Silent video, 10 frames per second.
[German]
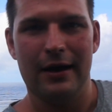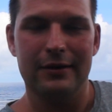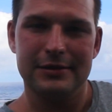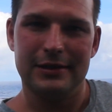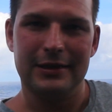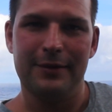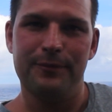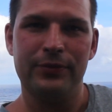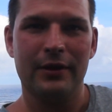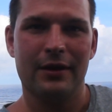
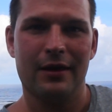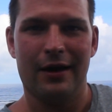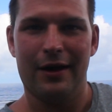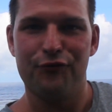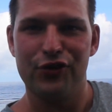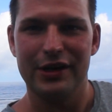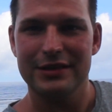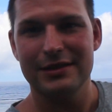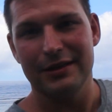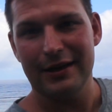Außerdem haben wir
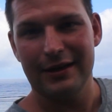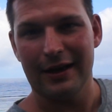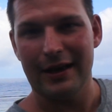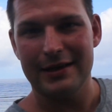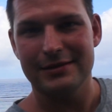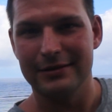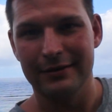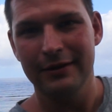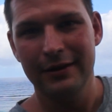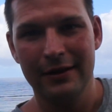das leckere Essen